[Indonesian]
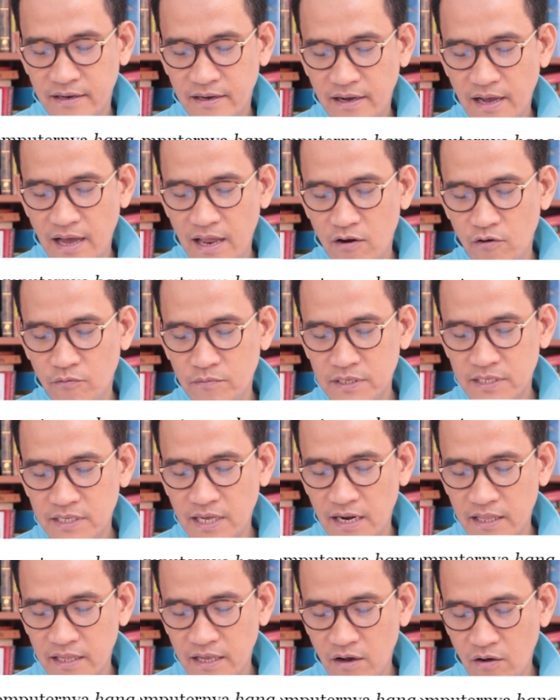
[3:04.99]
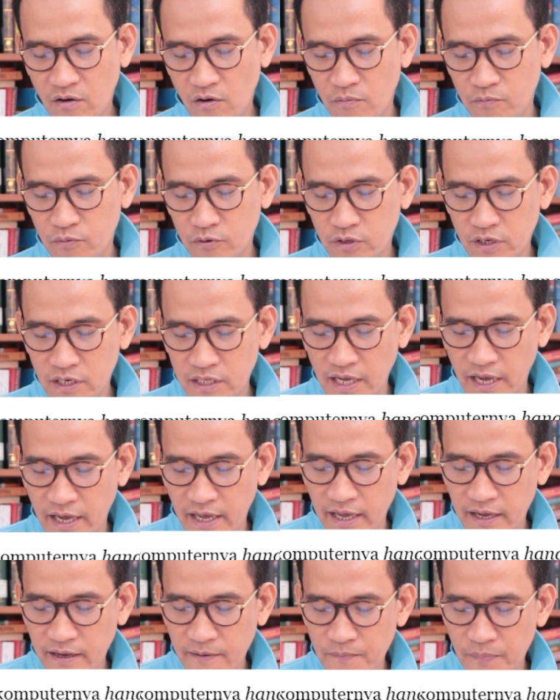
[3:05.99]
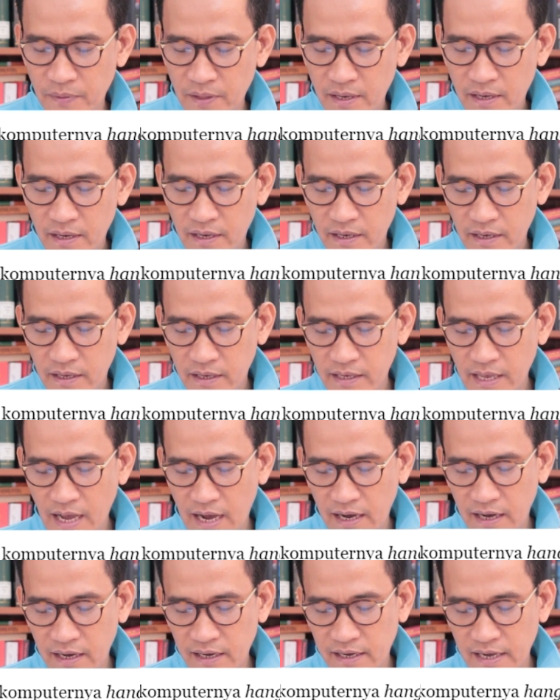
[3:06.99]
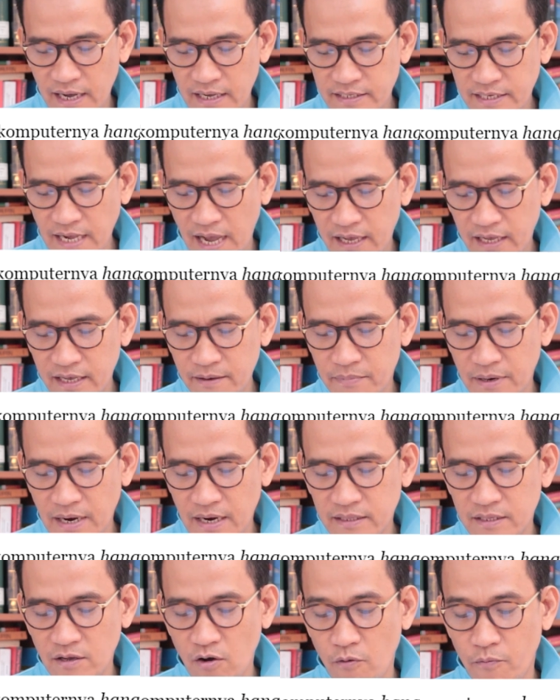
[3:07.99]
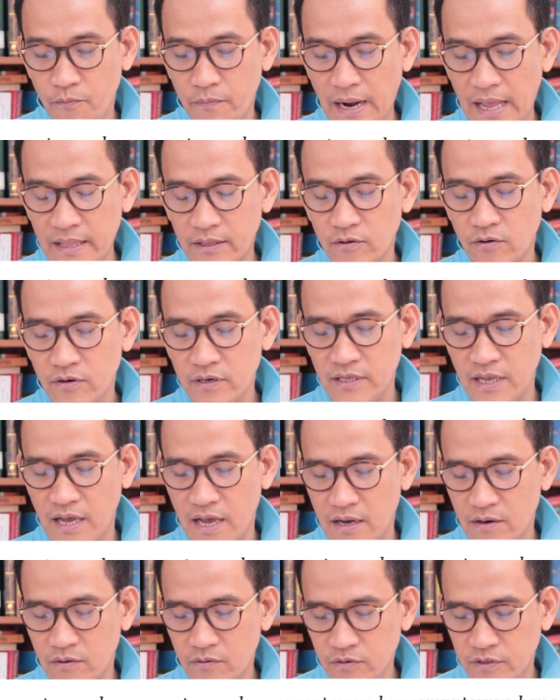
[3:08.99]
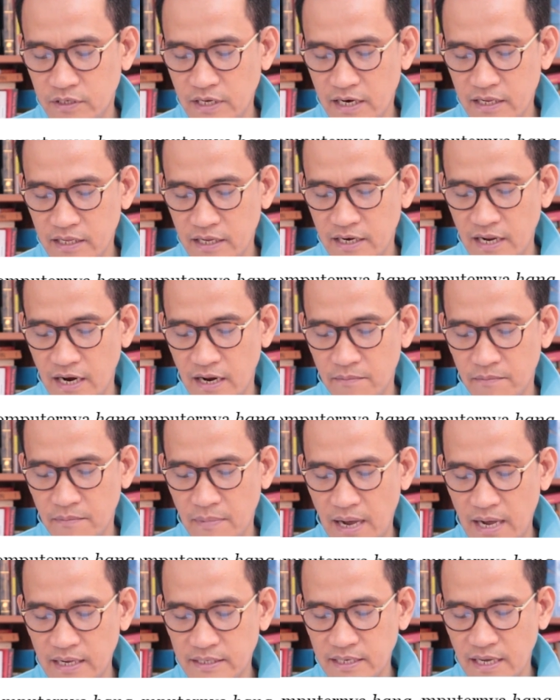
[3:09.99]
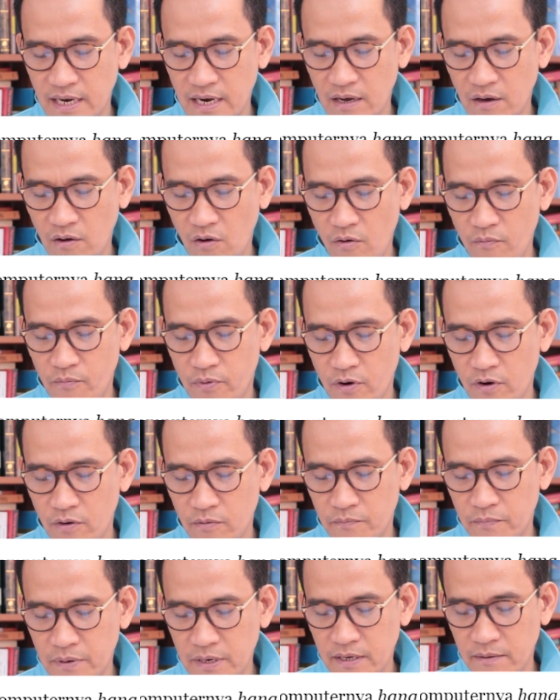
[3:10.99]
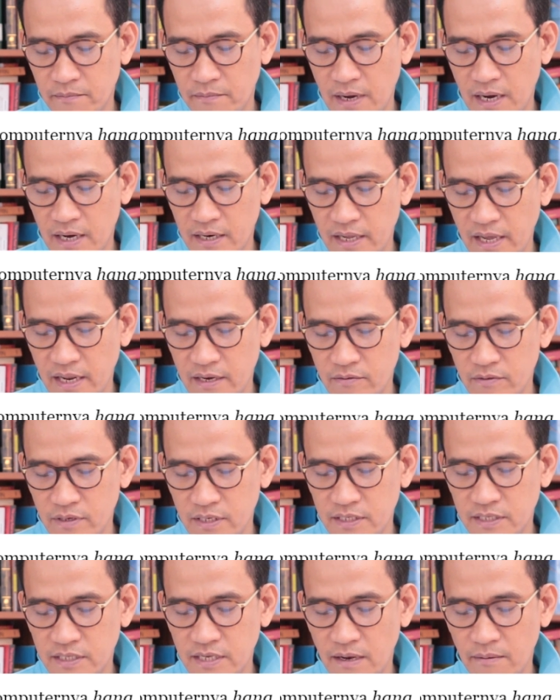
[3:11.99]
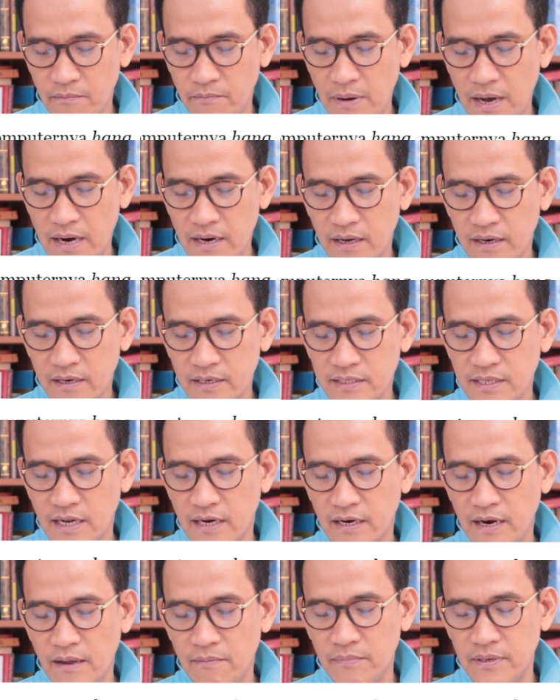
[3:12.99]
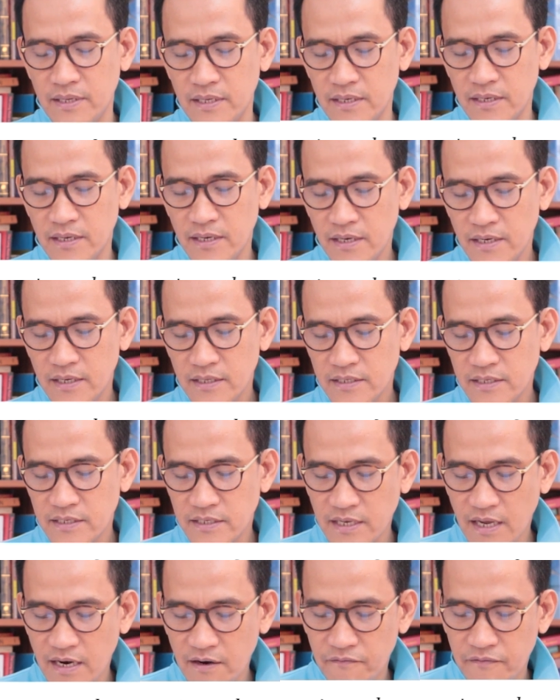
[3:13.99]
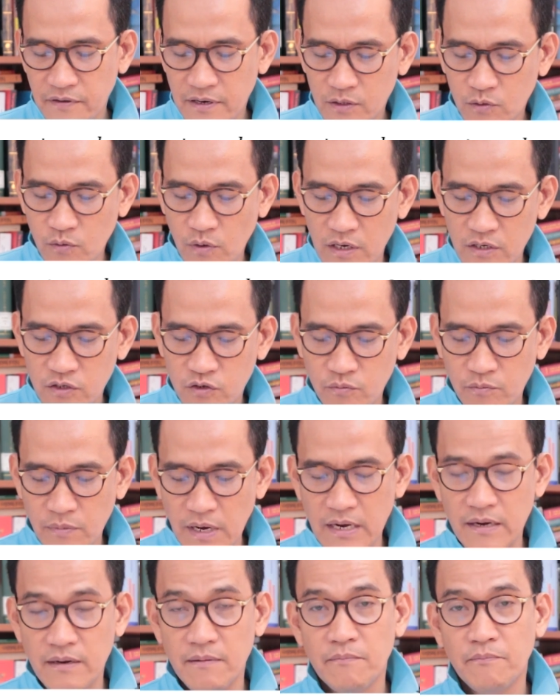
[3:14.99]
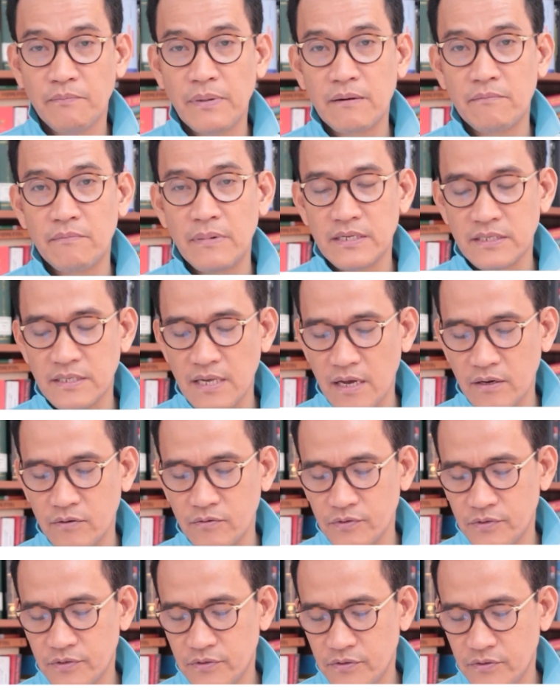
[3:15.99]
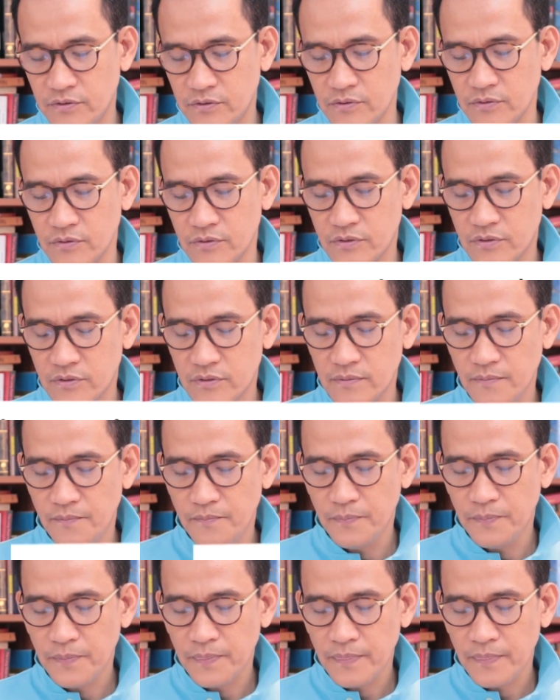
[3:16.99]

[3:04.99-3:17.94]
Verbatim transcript: Kalau misalnya komputernya hang, yang enggak canggih berarti operatornya, ujarnya dalam acara ngobrol perkembangan Indonesia bareng Rizal Ramli secara virtual Jumat 14 Agustus.